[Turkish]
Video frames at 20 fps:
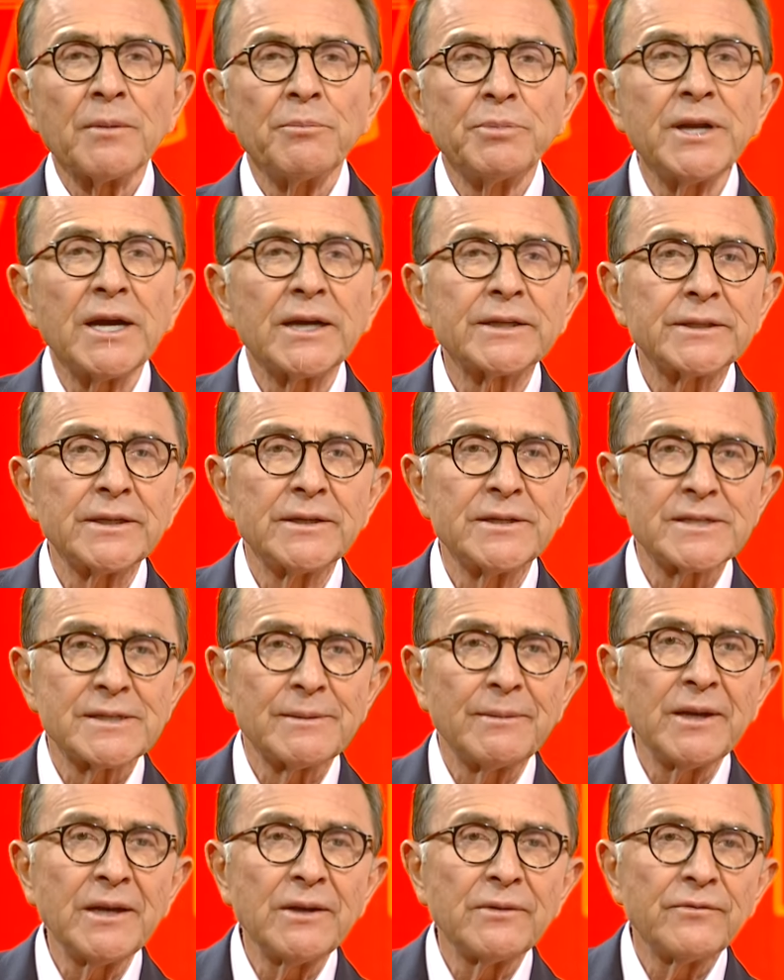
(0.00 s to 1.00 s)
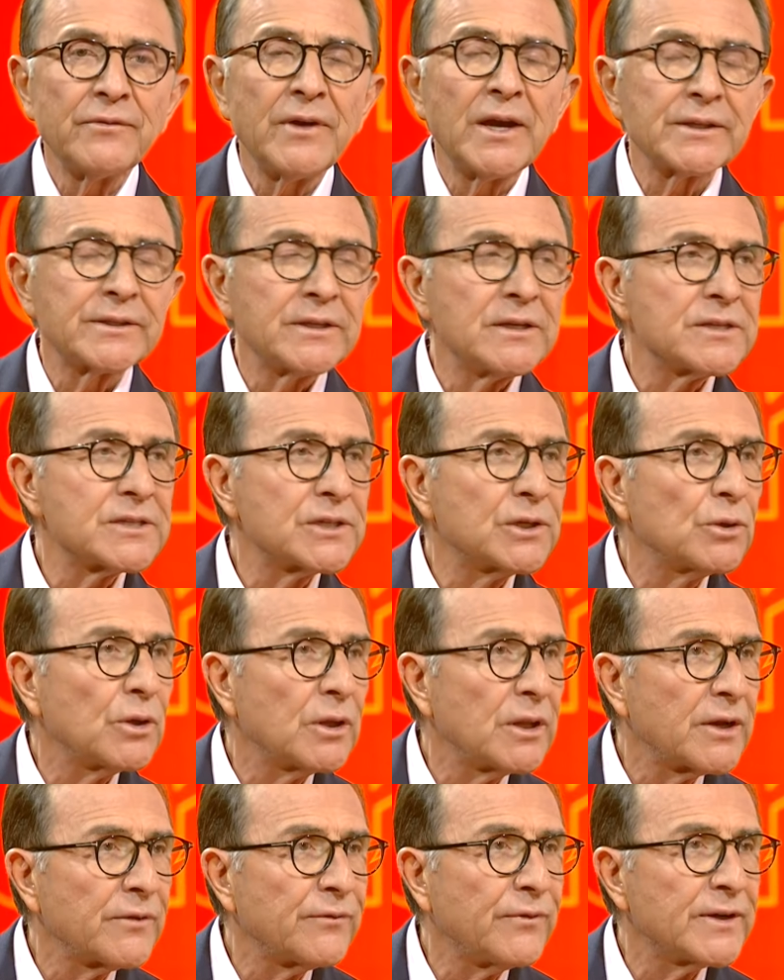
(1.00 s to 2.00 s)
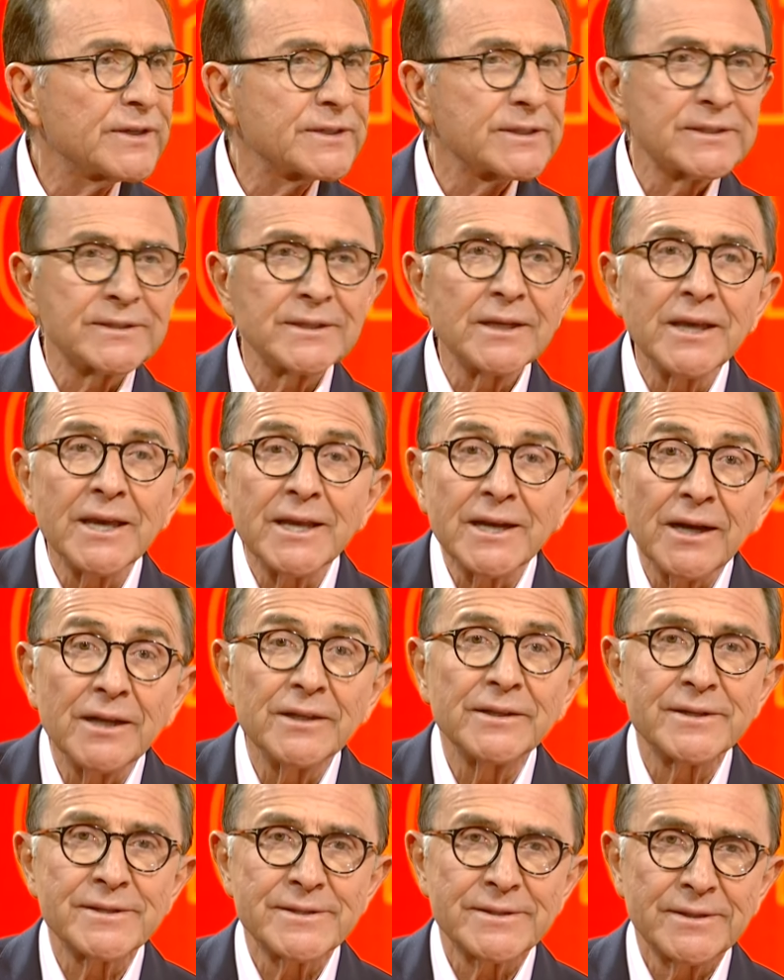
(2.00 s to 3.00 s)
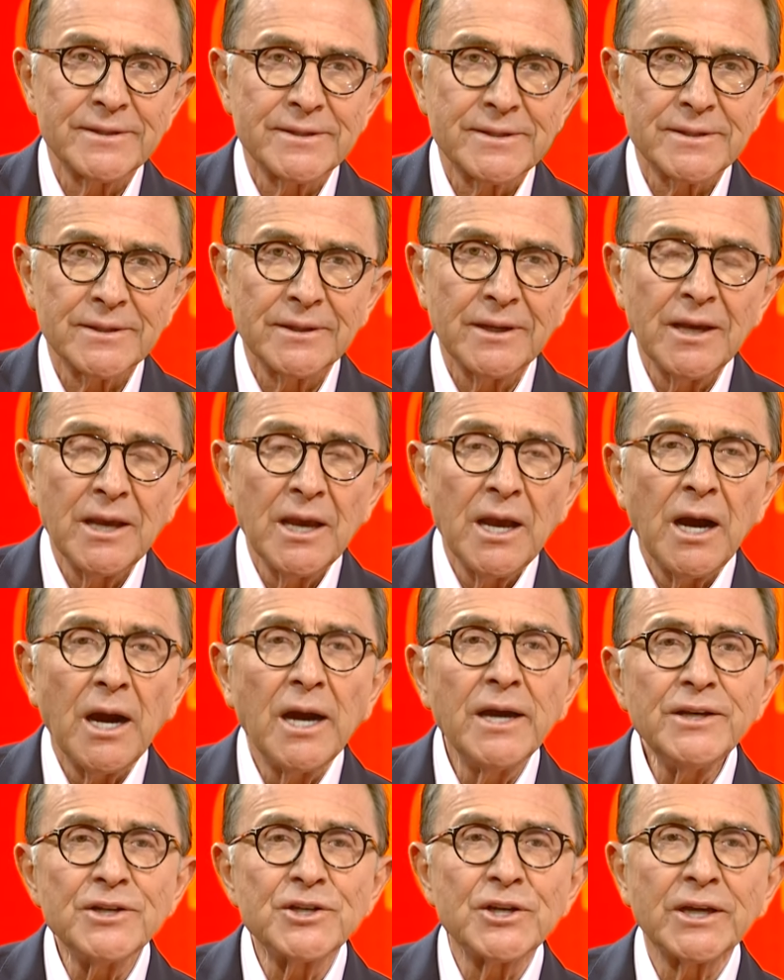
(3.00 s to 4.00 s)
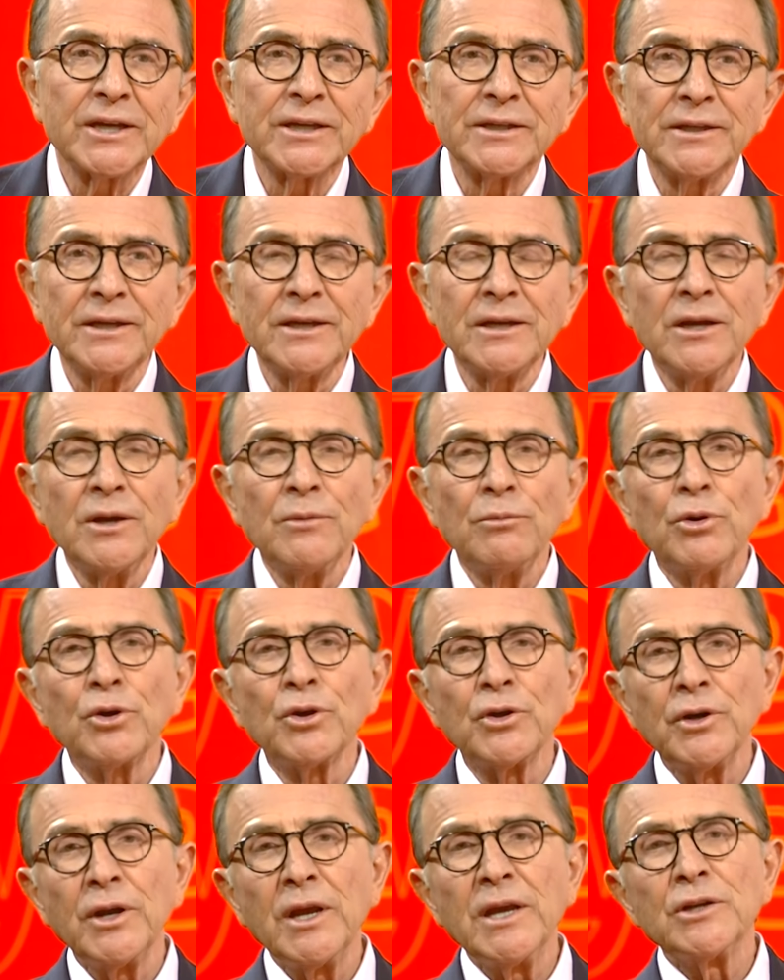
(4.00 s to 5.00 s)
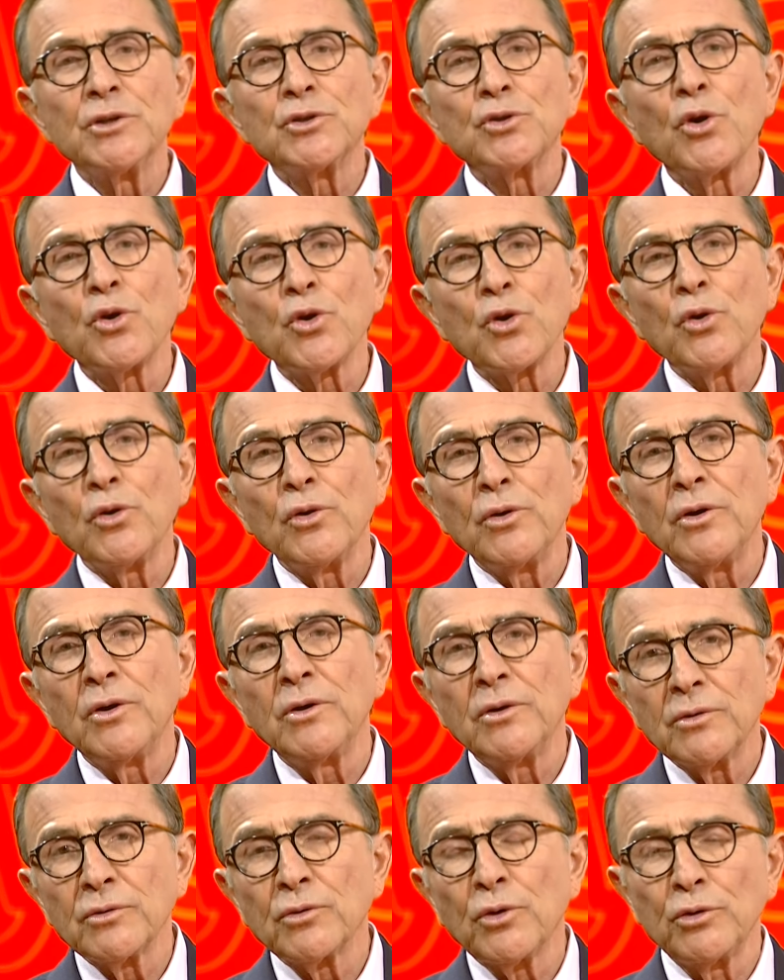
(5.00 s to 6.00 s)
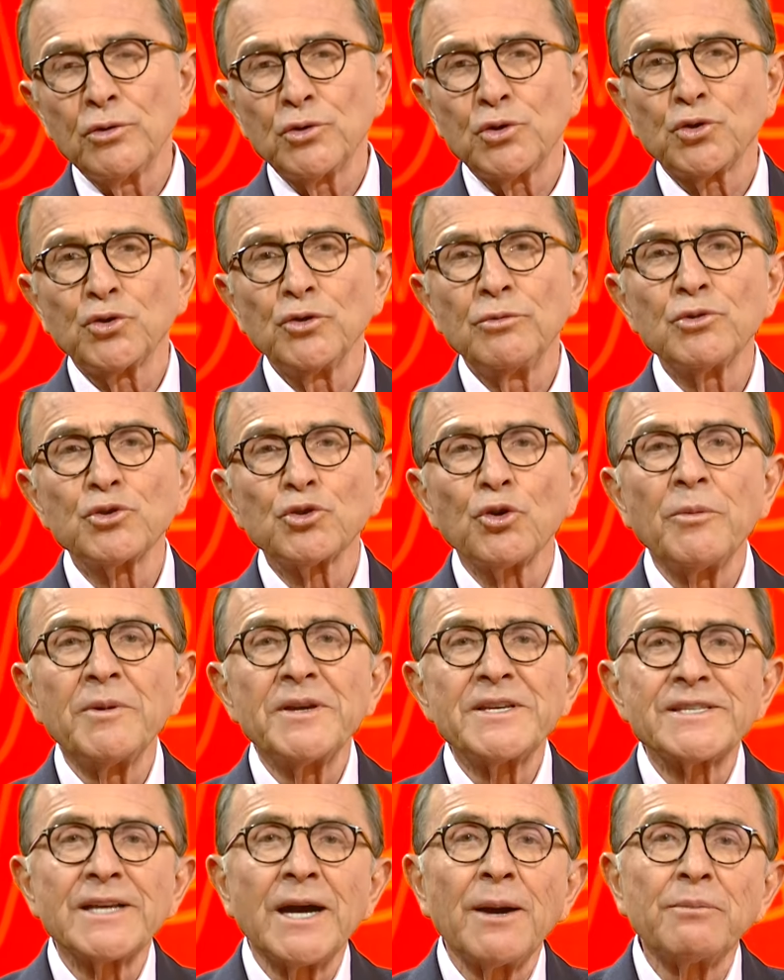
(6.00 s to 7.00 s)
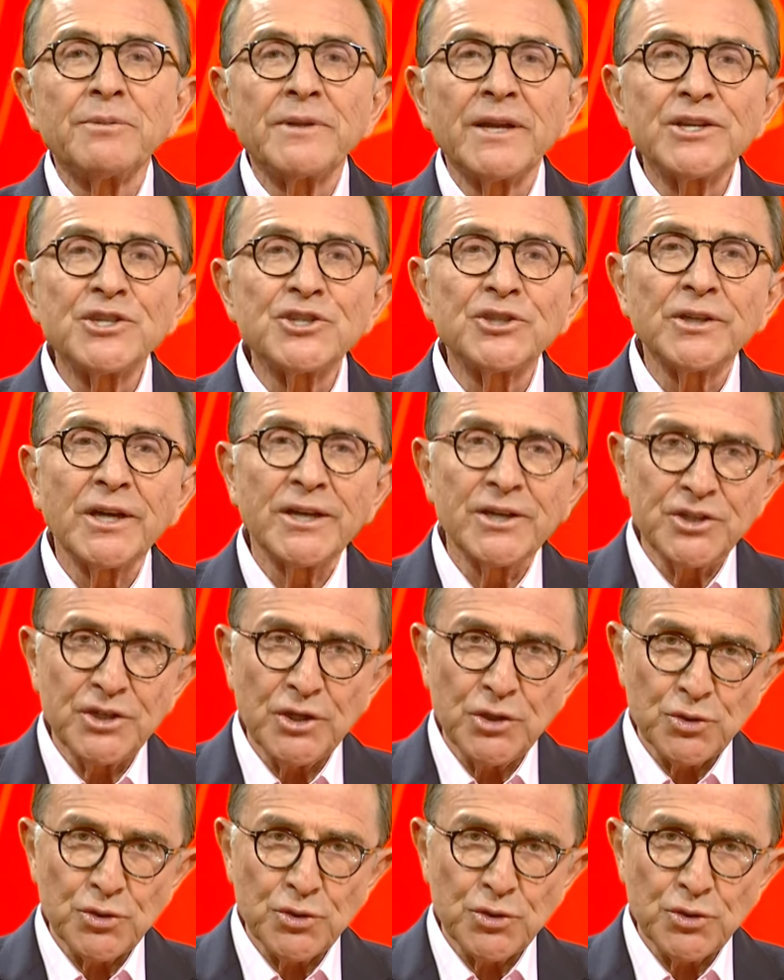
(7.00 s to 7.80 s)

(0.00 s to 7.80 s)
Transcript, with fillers: Bıraktığınız zaman verdiğiniz kiloları fazlası geri alırsınız. Aynı şekilde bugün çok e, konuştuğumuz obez hapları için aynı şeyi